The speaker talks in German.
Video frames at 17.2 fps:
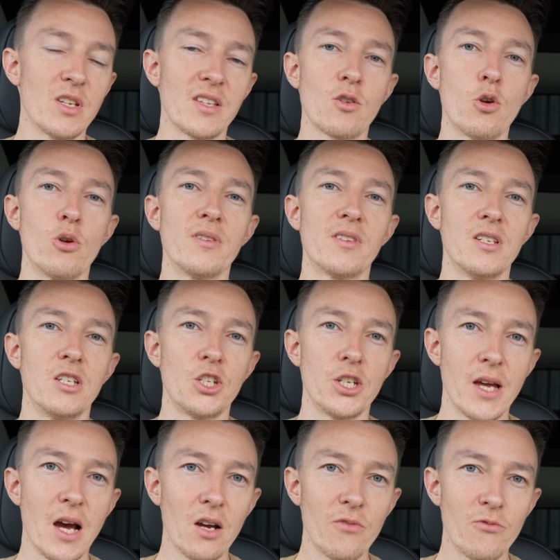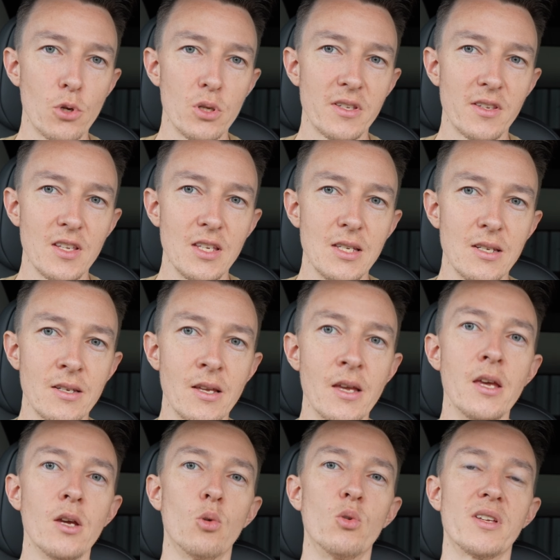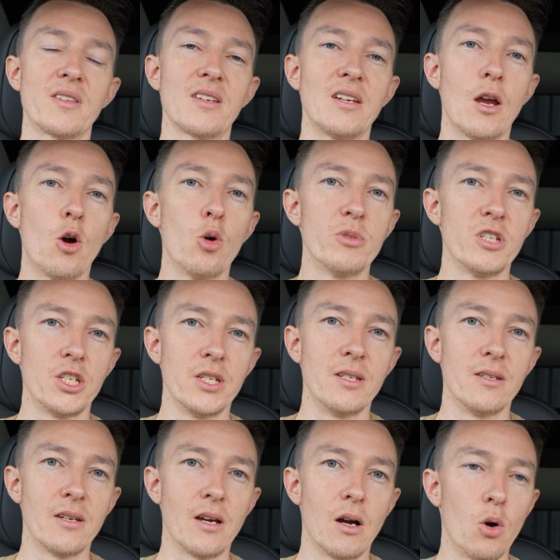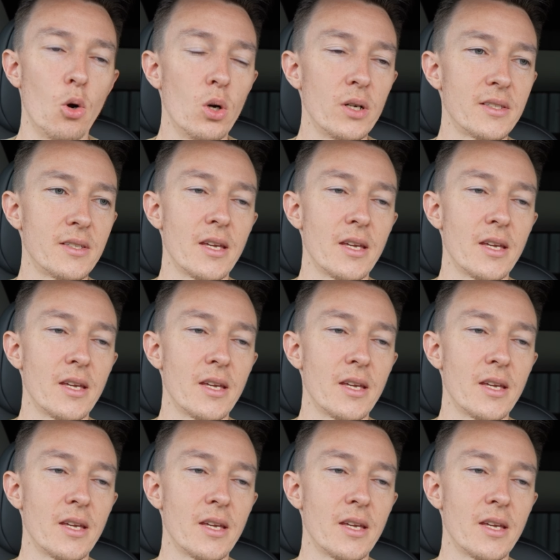das können sie nicht nachvollziehen und das glaube ich ihnen auch,